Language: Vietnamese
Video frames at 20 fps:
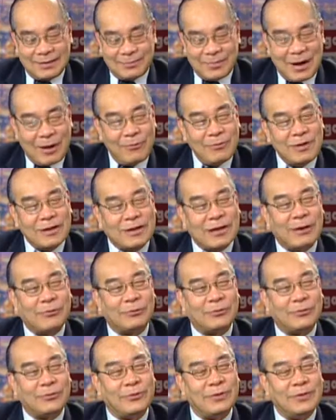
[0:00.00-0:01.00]
báo người
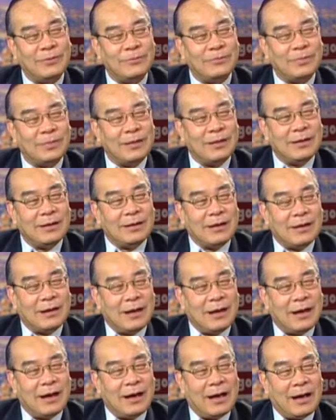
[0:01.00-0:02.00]
cao tuổi
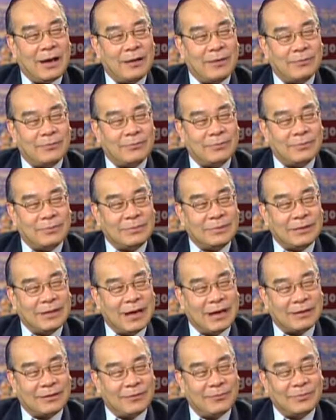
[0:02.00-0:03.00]
à,
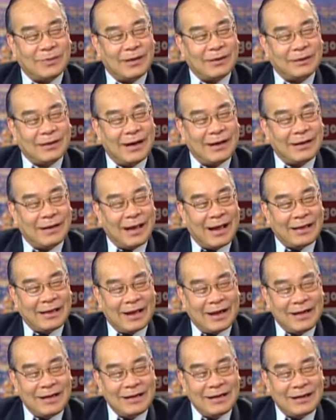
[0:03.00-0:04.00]
và chúng ta, ta ta
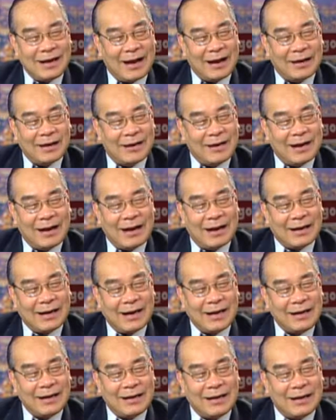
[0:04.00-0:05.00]
thấy rằng là
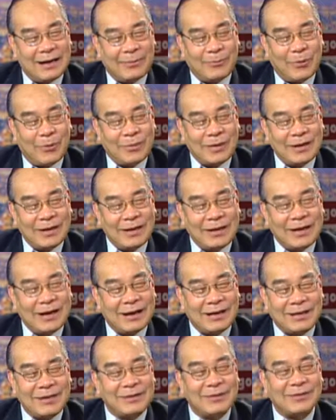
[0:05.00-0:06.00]
đây là một cái vấn
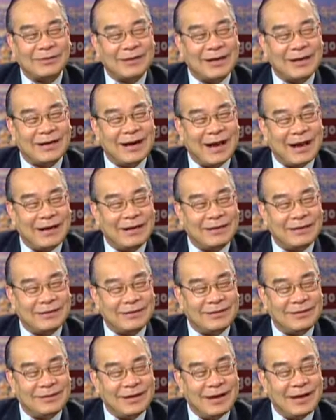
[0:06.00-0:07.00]
đề chưa có tiền lệ
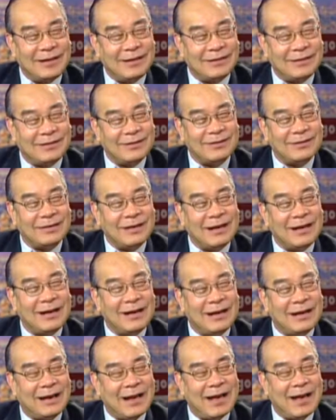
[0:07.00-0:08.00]
trước đây trước
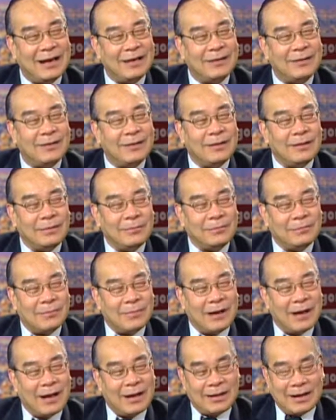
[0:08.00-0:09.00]
đây là
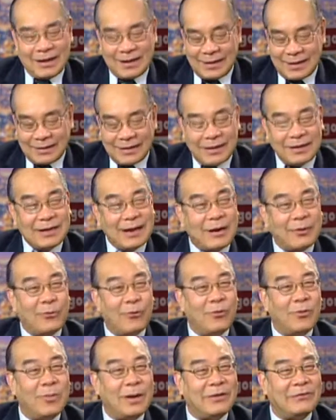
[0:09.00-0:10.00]
mà đây là vấn đề
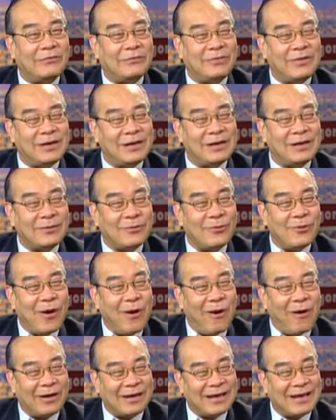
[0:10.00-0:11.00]
của bên phía của
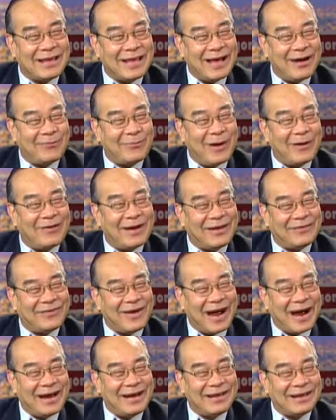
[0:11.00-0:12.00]
họ với nhau báo lề
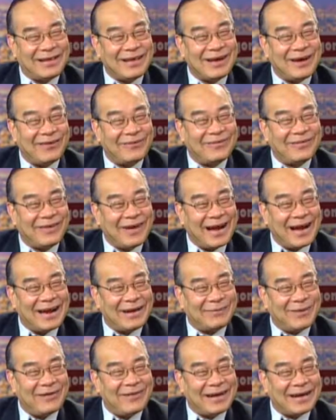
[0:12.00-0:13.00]
phải chứ không có phải
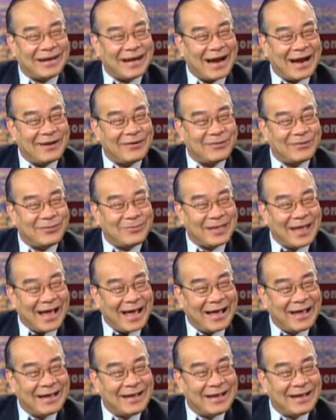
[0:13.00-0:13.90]
là báo lề trái của chúng ta